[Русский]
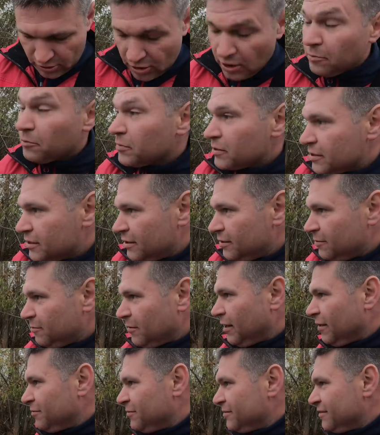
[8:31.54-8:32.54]
чем мы
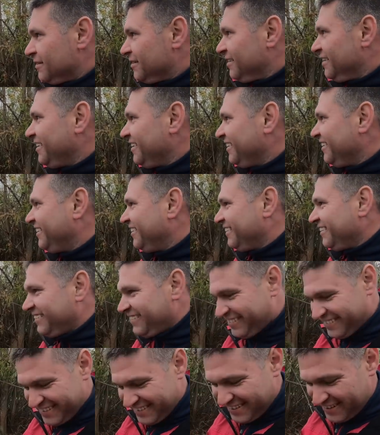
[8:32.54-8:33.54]
занимаемся? Чем вы занимаетесь?
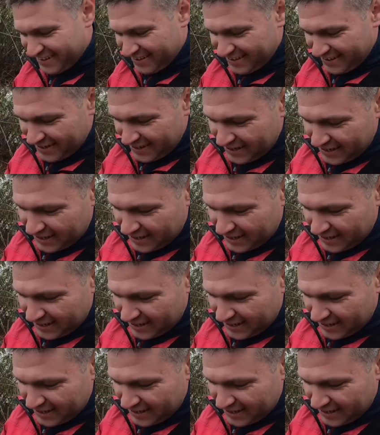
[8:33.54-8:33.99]
Все правильно, да, да.